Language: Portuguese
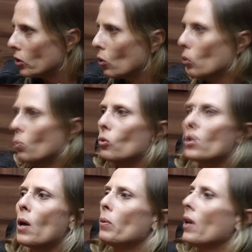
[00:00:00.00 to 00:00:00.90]
todo mundo
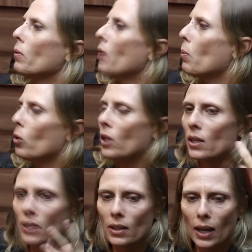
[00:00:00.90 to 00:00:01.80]
sabe da, da
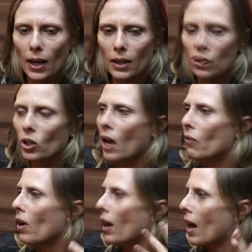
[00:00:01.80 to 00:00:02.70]
potência dele, de quem
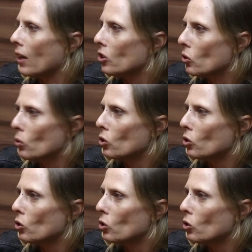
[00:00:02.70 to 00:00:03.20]
vai lá, de